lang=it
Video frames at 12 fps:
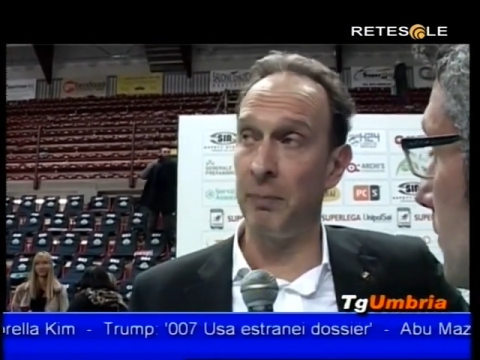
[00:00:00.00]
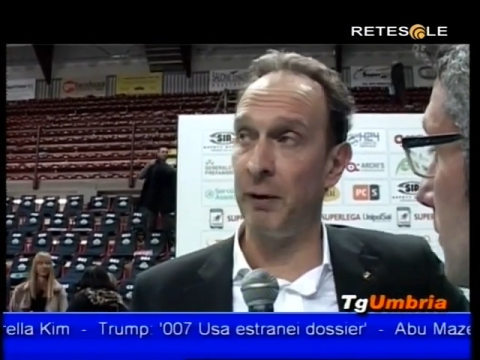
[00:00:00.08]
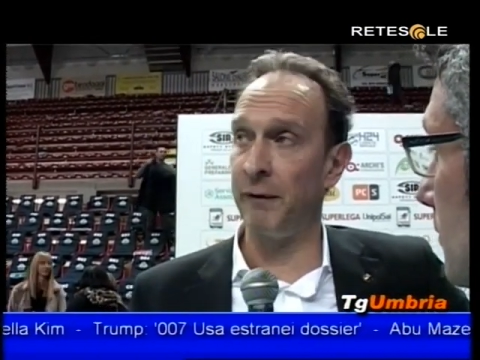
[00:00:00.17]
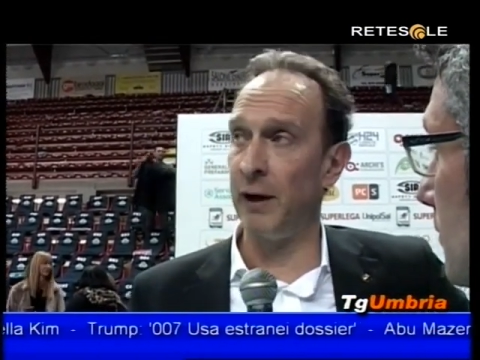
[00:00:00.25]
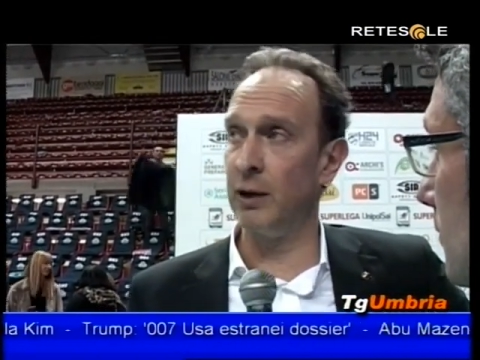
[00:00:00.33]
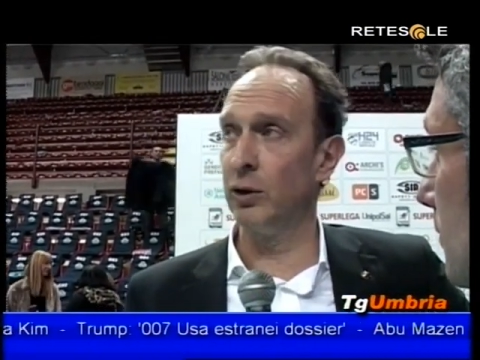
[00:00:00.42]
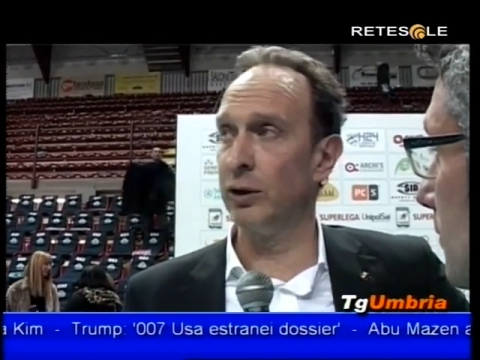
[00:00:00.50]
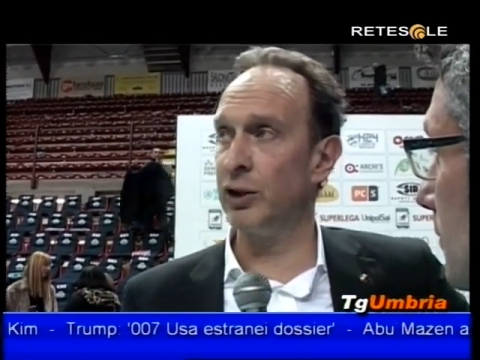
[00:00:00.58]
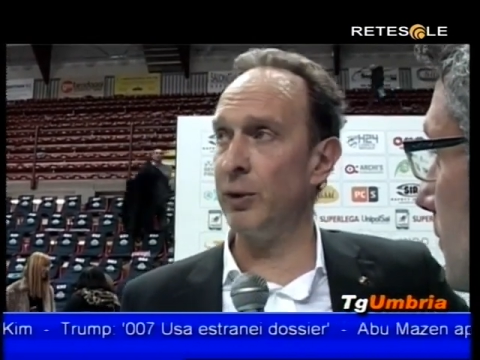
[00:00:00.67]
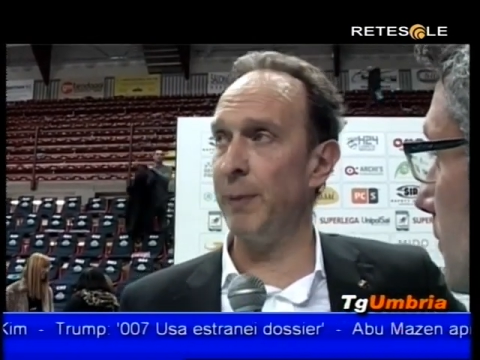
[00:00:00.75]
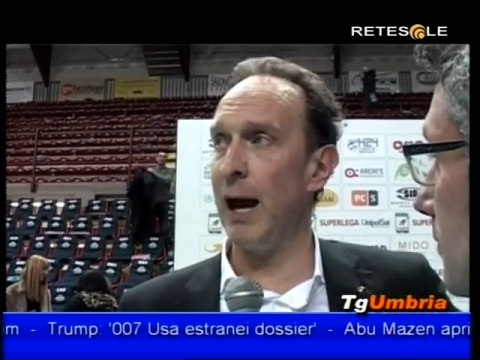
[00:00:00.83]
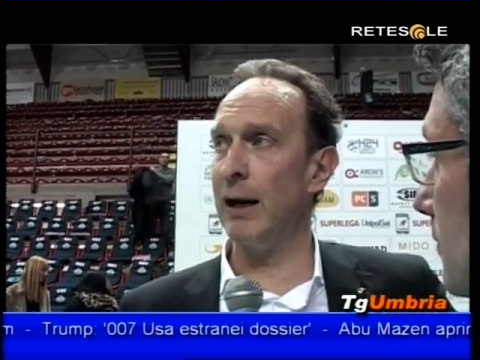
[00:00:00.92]
per fare il
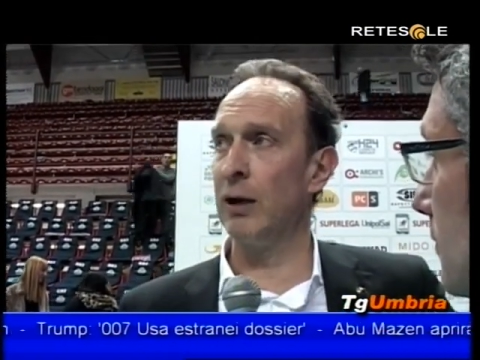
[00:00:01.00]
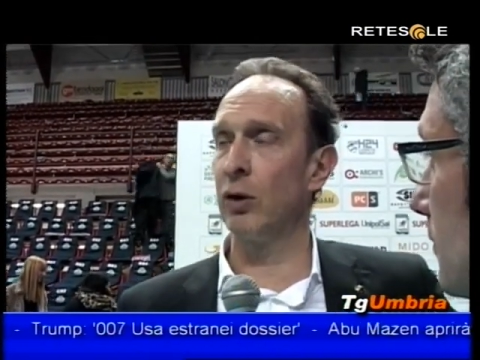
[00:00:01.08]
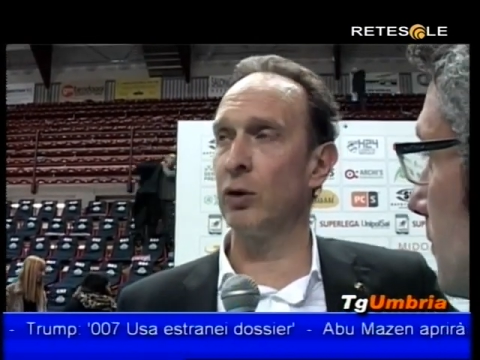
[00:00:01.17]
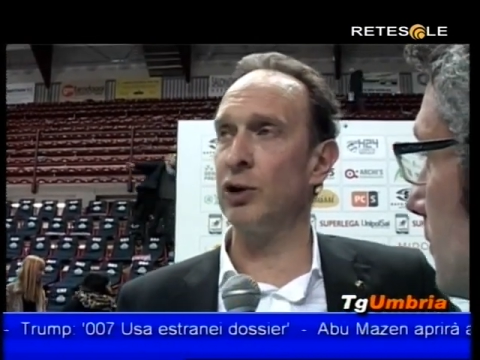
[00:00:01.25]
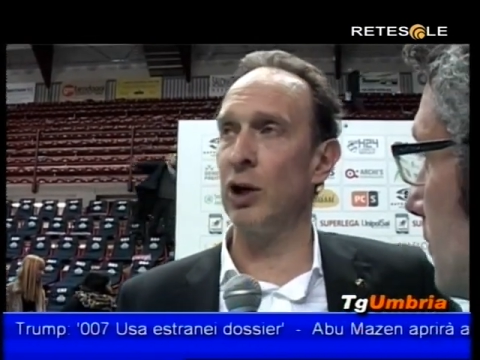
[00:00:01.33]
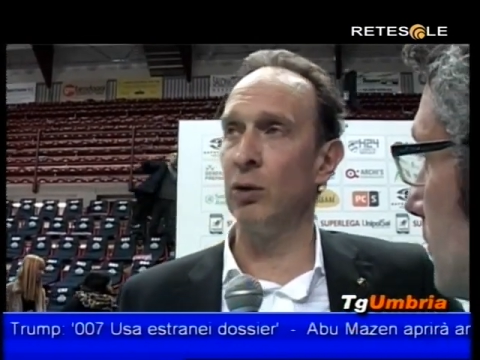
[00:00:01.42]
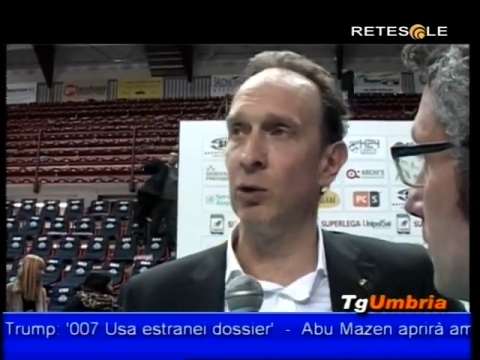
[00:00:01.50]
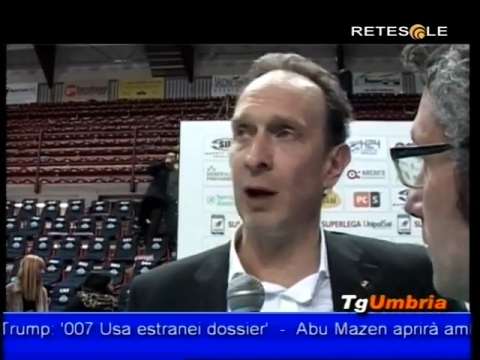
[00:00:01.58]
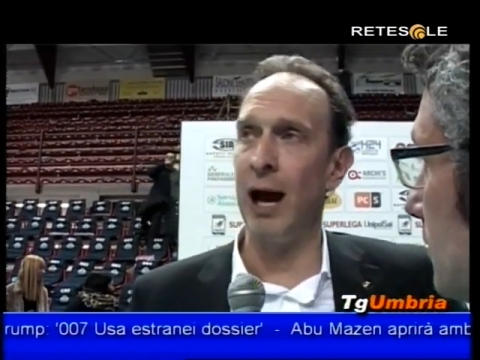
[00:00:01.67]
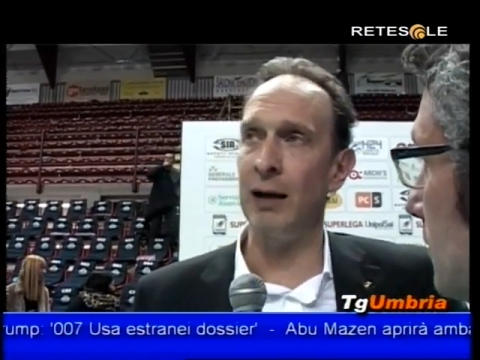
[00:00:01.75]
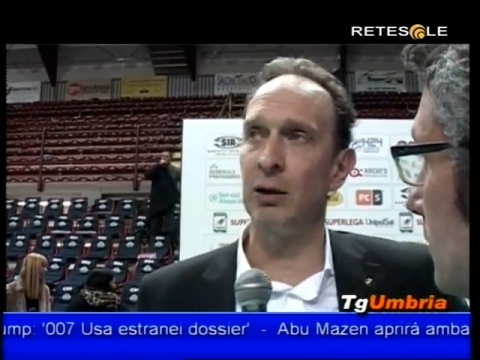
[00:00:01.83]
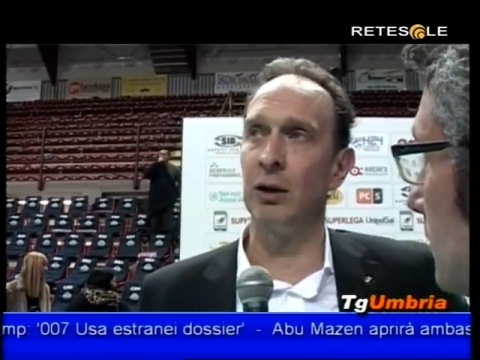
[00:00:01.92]
12 pari, loro ci hanno
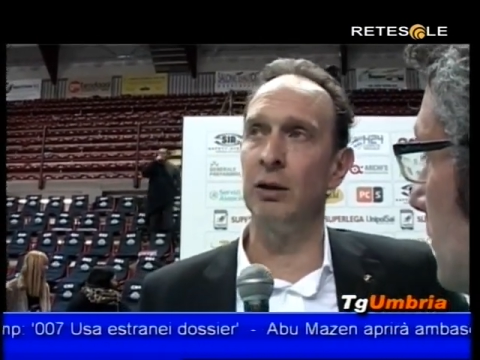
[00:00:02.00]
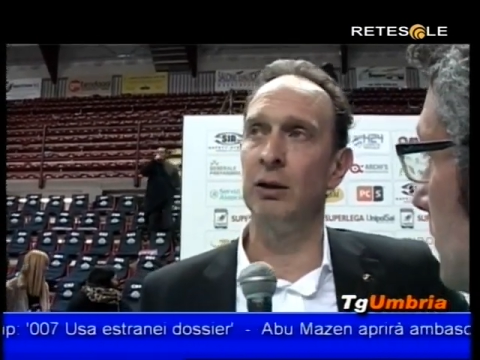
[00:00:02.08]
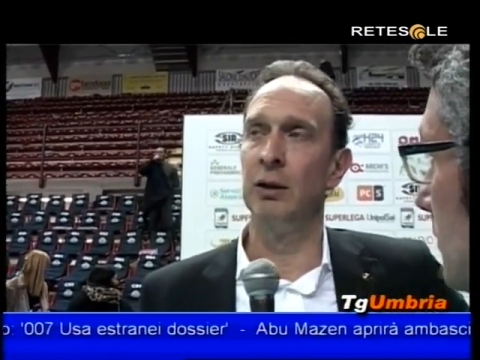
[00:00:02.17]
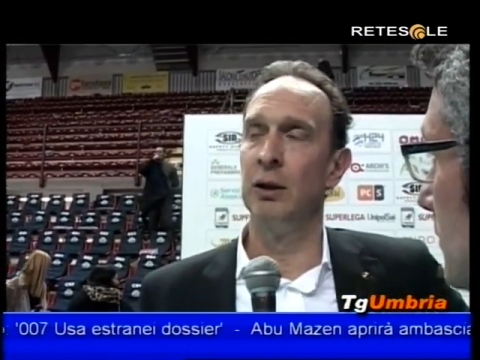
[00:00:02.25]
murato,